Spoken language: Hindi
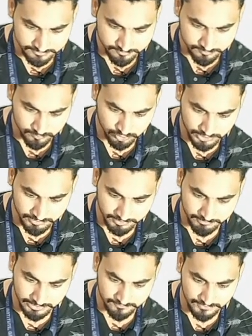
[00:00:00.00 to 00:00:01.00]
मोहन
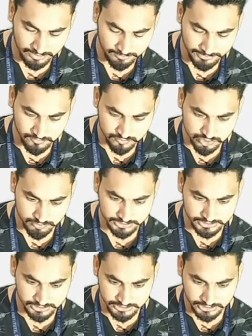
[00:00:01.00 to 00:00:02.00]
मेरा फाइल बना उसको मैं
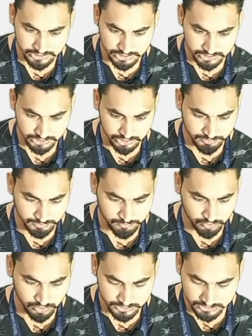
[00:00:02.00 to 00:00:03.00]
डिलीट करना चाहता तो मैं
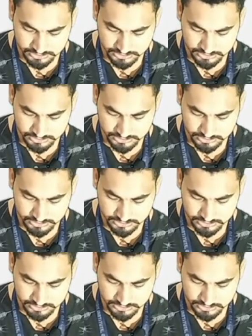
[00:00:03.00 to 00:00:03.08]
मोहन